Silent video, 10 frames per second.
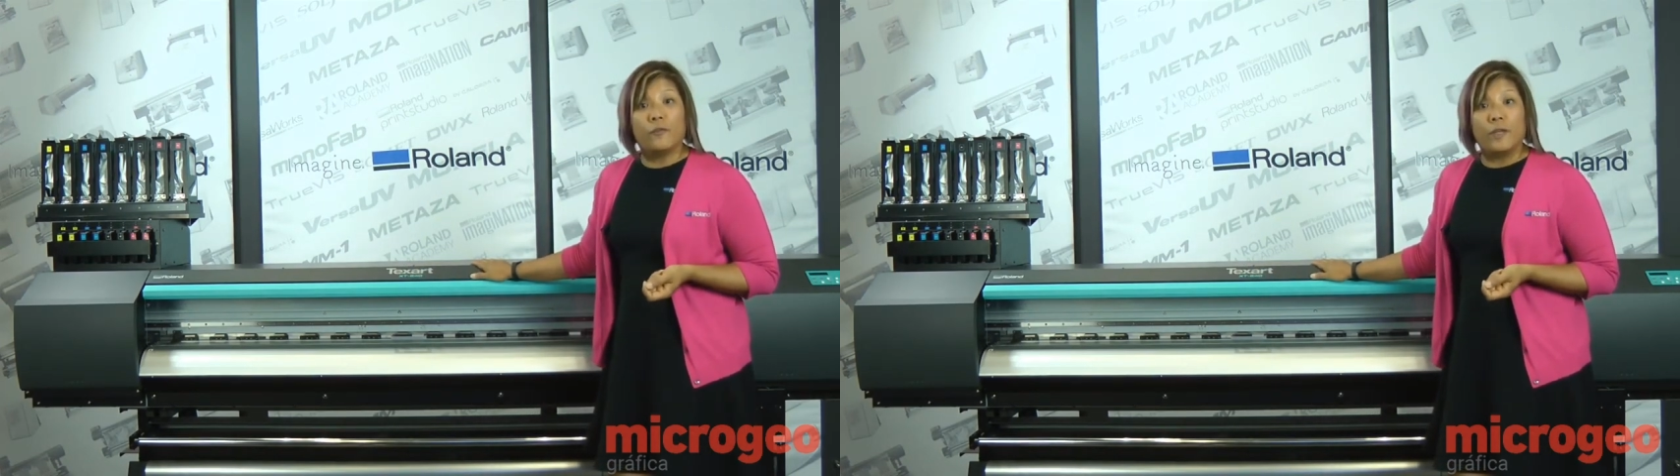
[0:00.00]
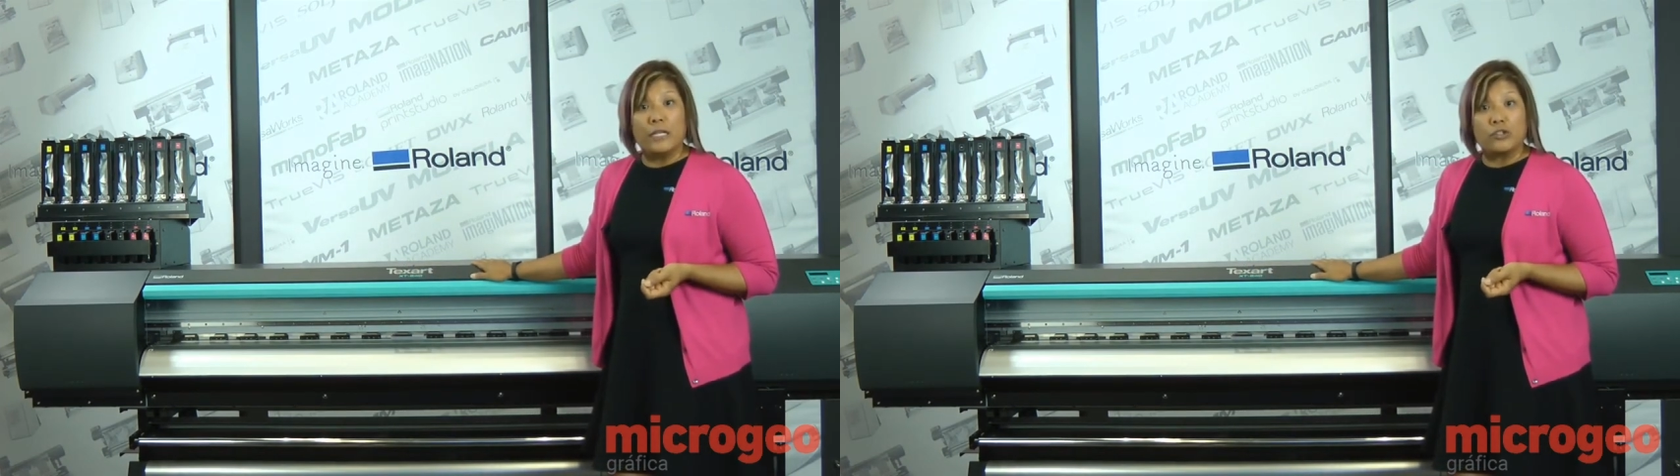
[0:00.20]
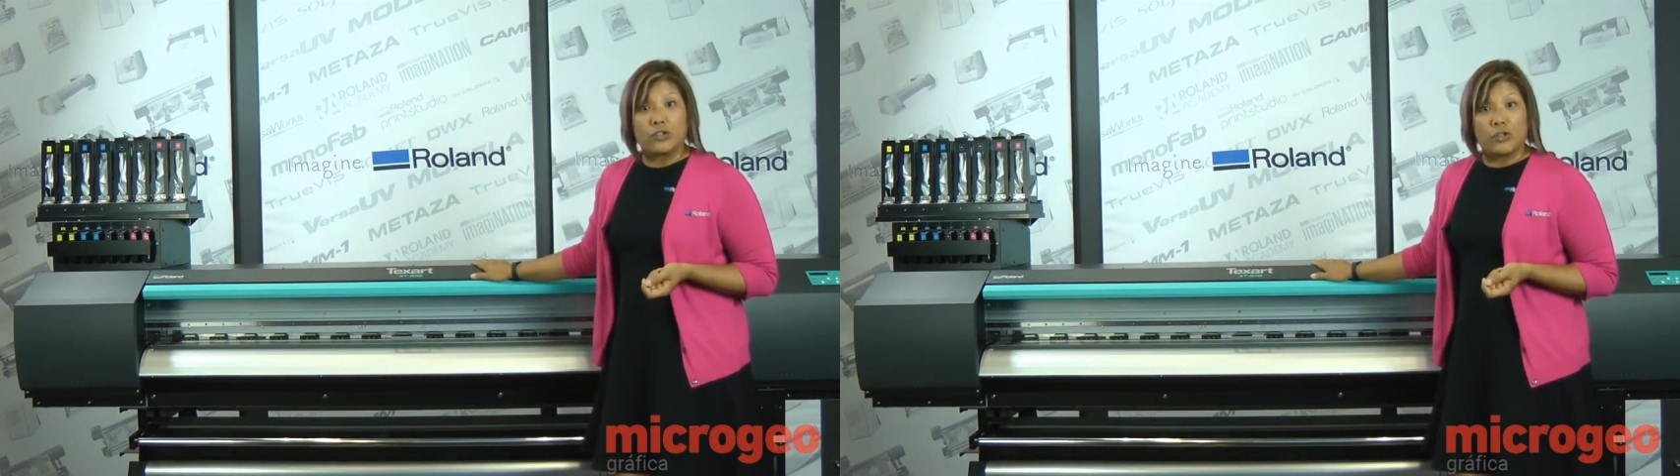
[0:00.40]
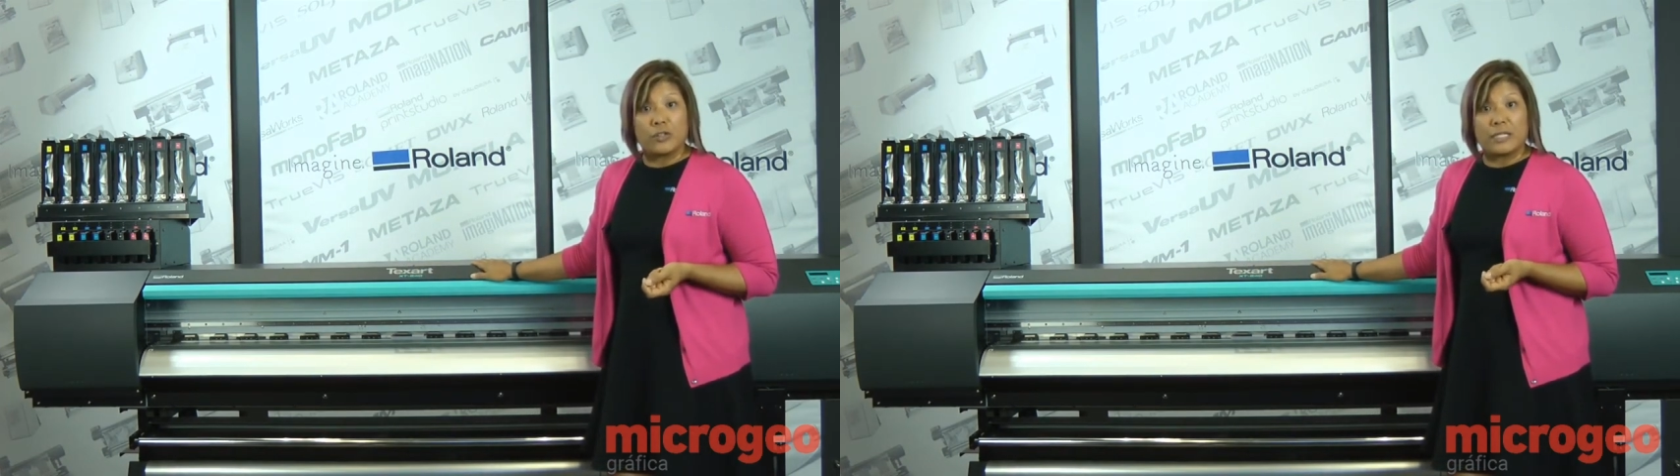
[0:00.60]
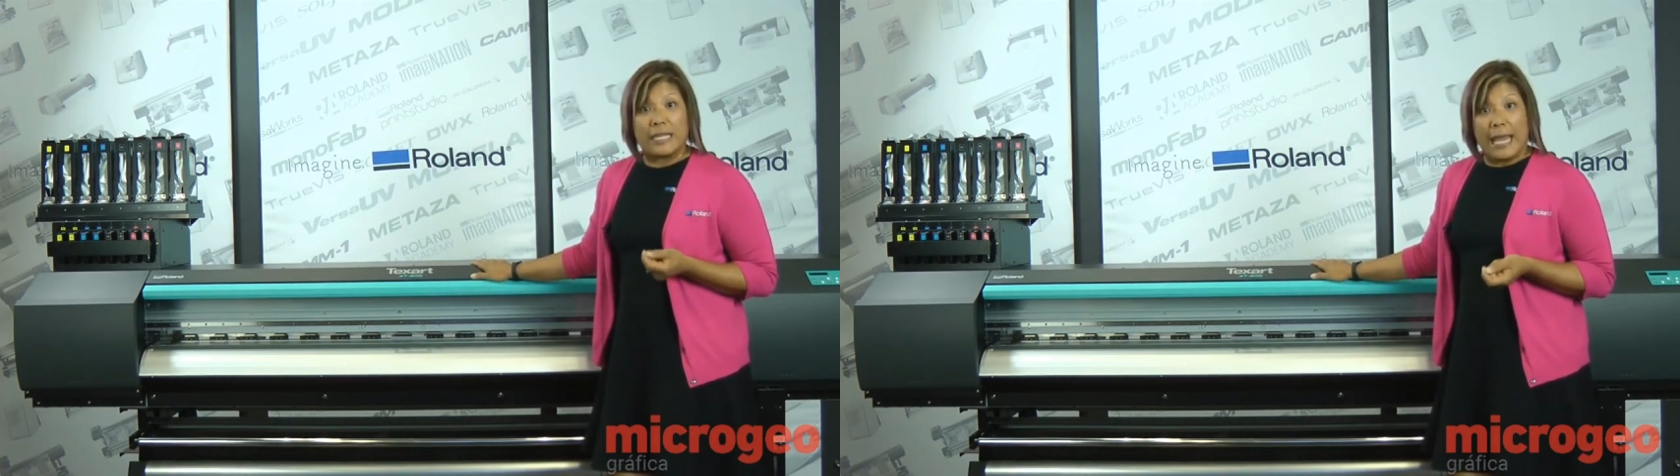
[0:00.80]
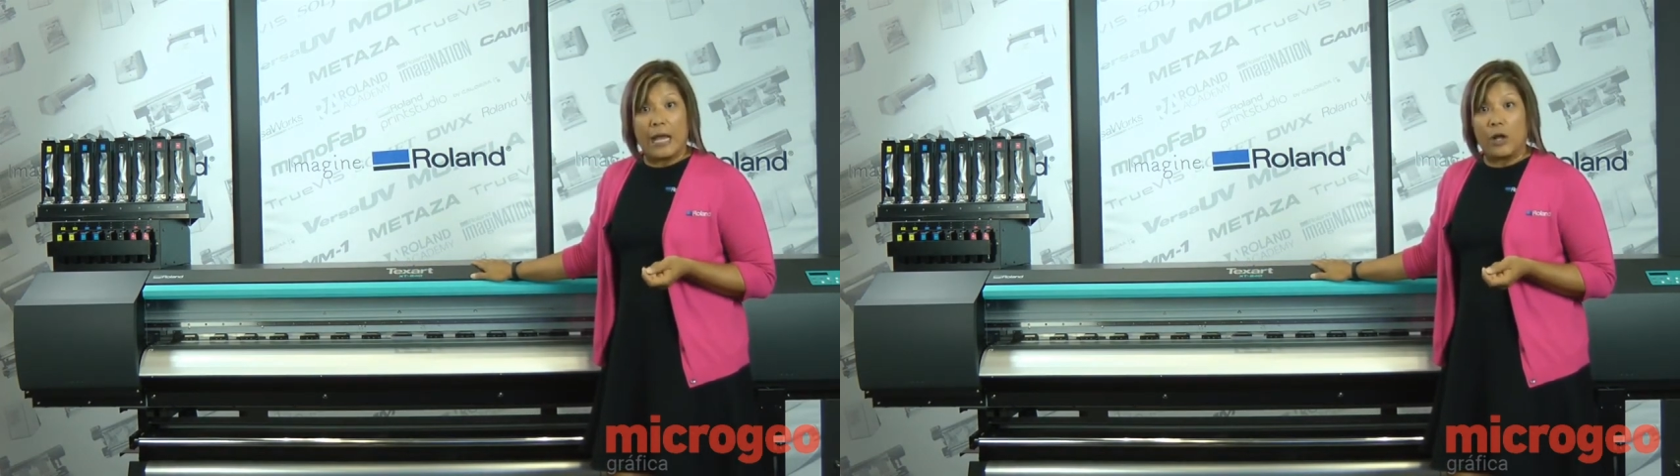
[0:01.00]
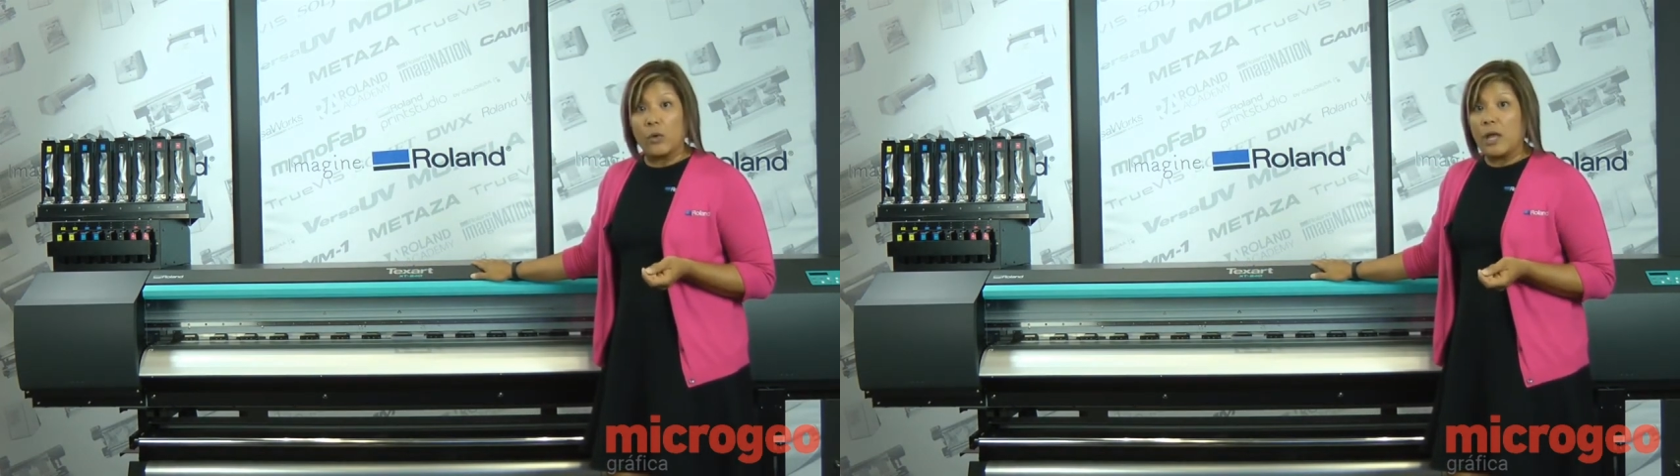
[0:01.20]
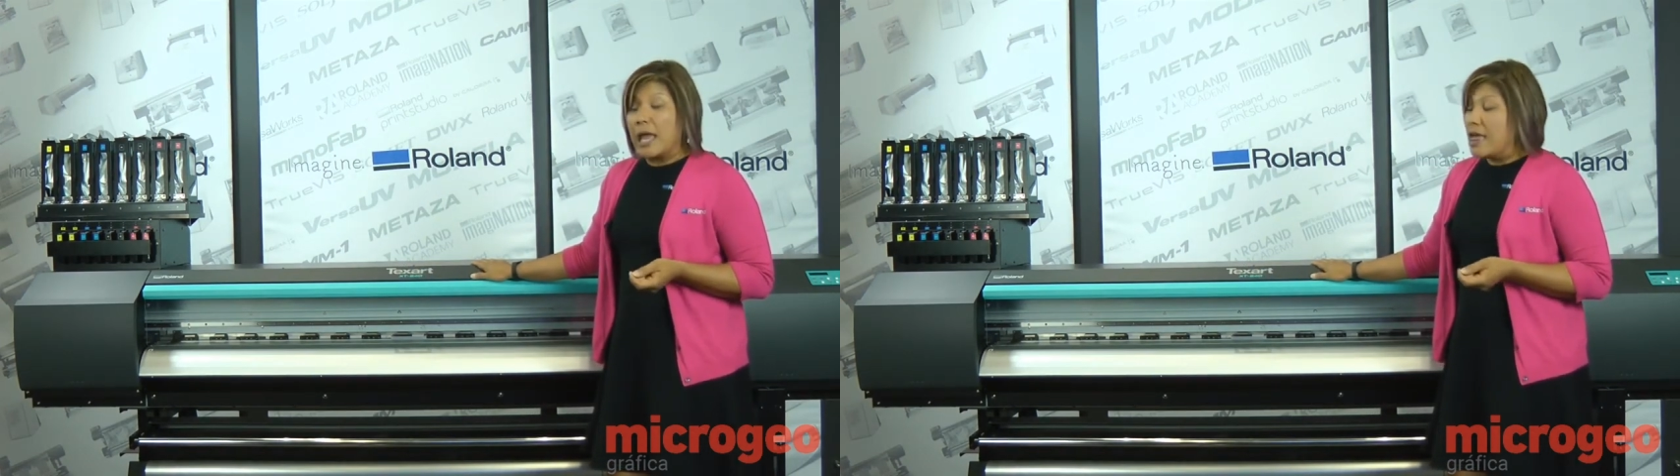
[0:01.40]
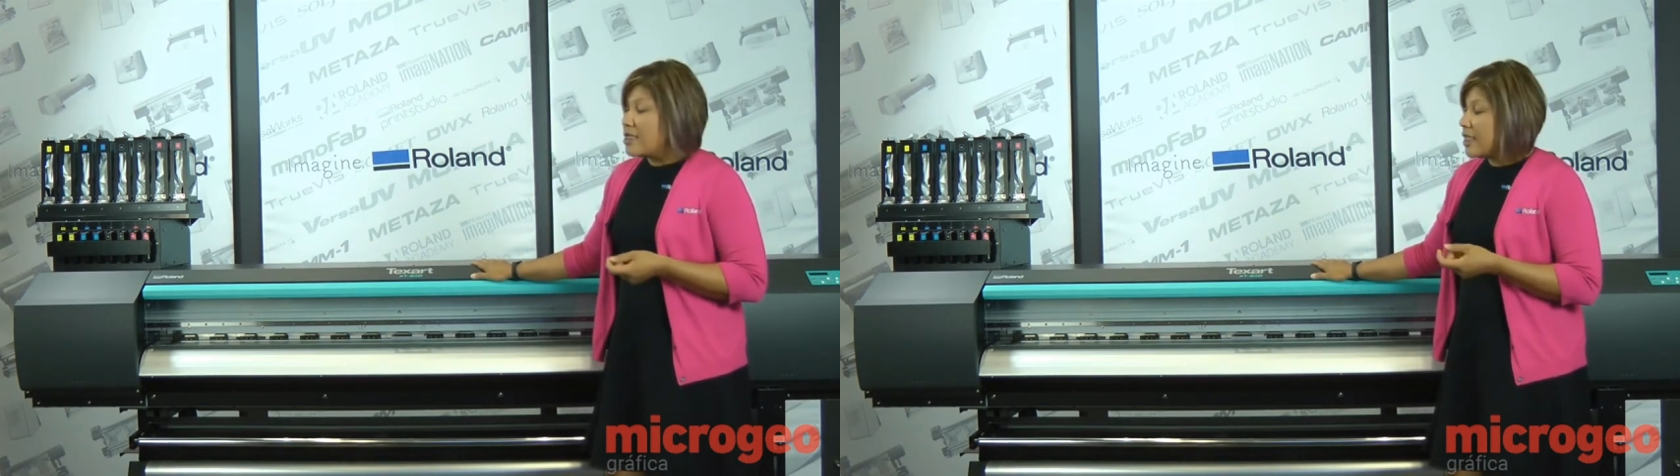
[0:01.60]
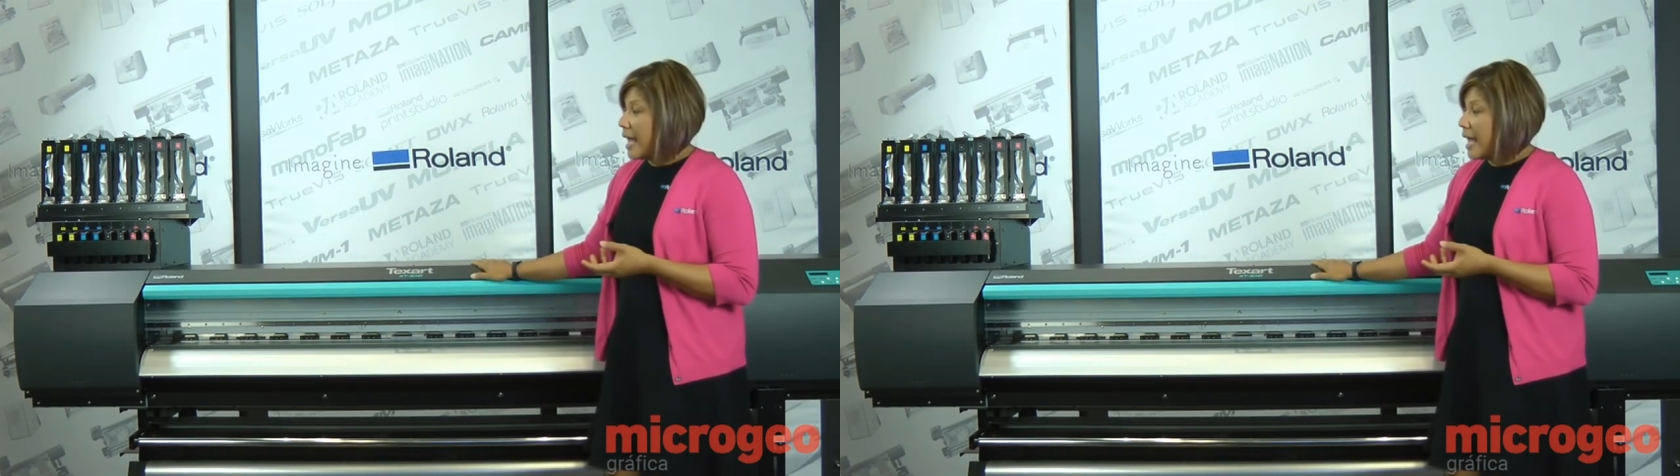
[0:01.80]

que se incluyen ahora, que le